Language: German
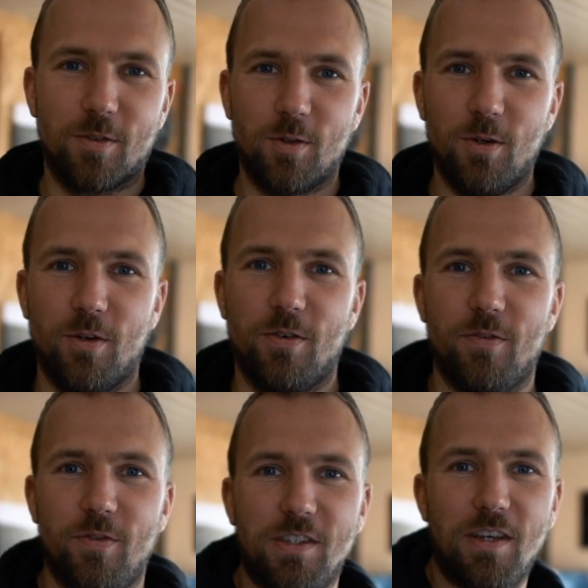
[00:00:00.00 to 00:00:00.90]
So,
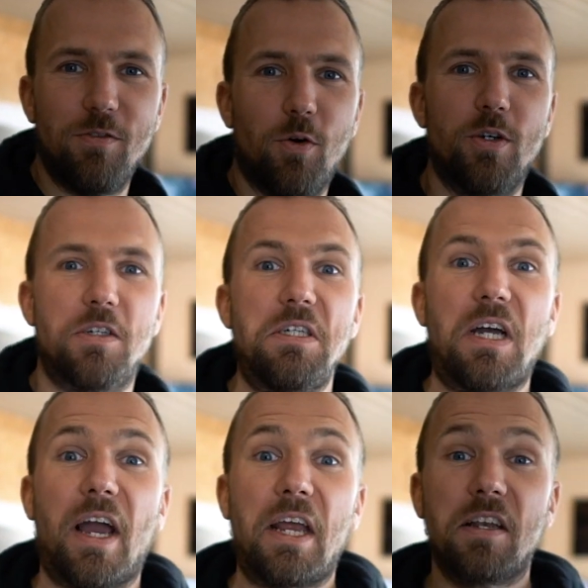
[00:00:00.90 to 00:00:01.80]
was haben wir
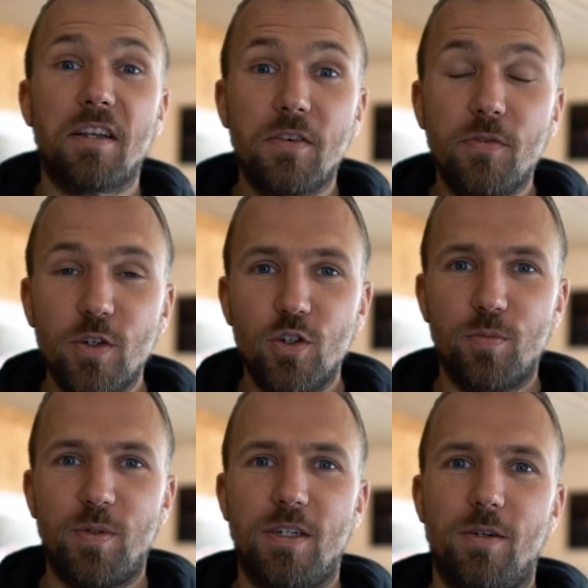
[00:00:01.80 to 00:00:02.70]
heute? Ein
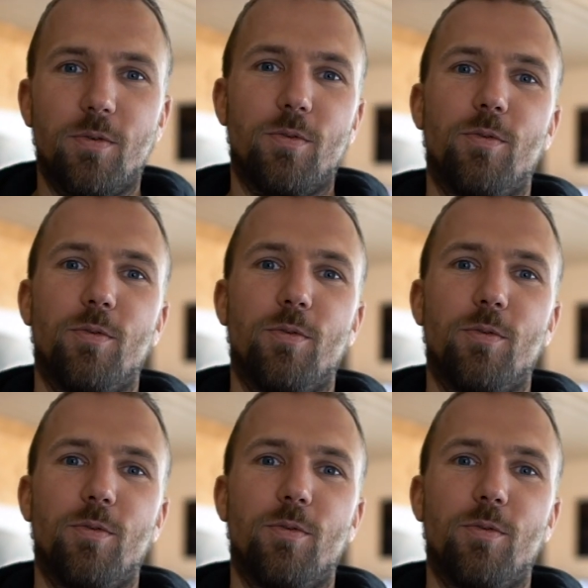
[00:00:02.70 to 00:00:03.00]
Gewinnspiel.